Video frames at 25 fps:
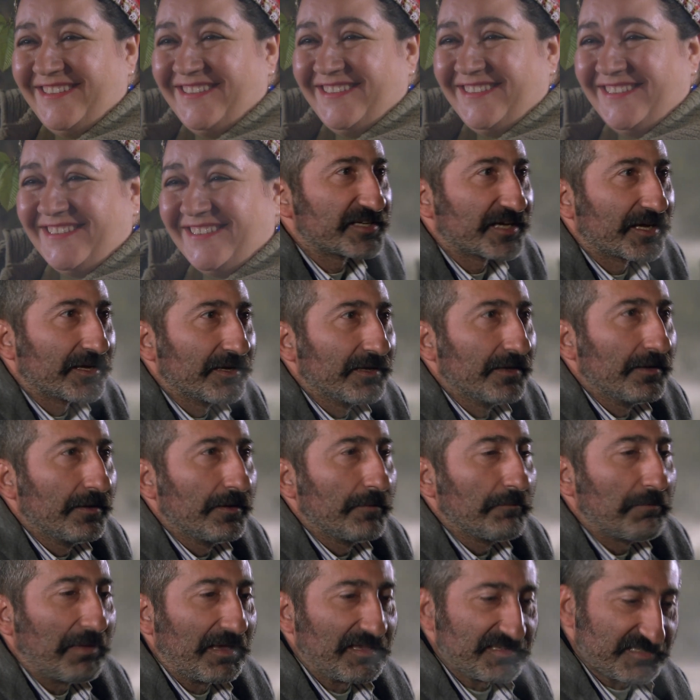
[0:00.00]
üç gece.
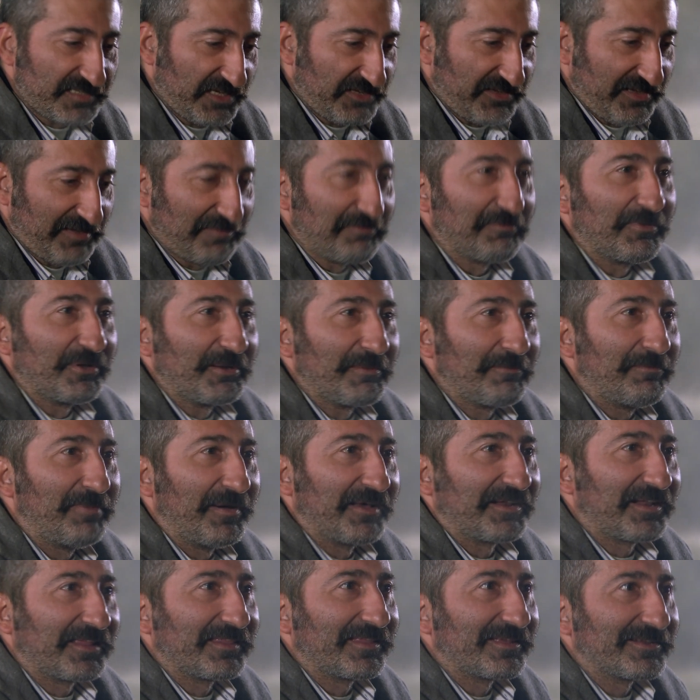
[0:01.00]
Ben saçayım böyle
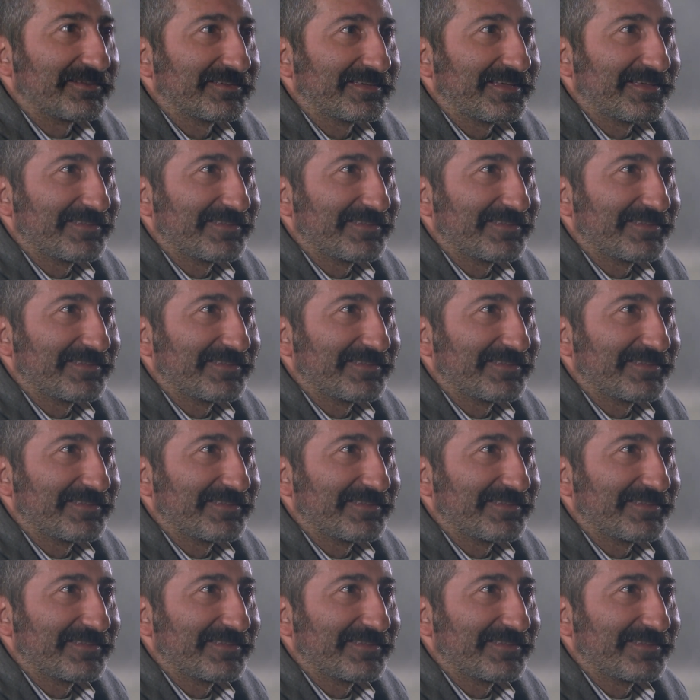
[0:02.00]
paraları